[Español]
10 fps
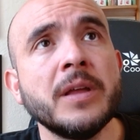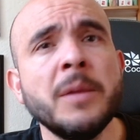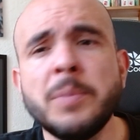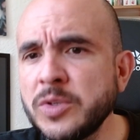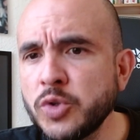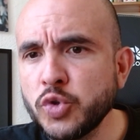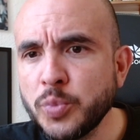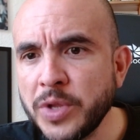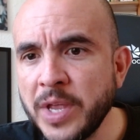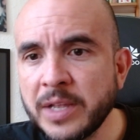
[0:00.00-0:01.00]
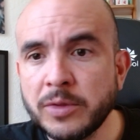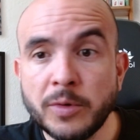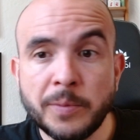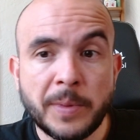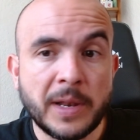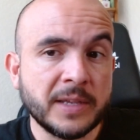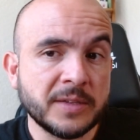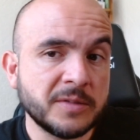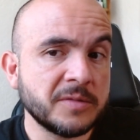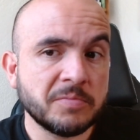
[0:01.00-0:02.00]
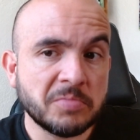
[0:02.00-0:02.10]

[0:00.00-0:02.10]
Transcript: le presentó su proyecto, Peláez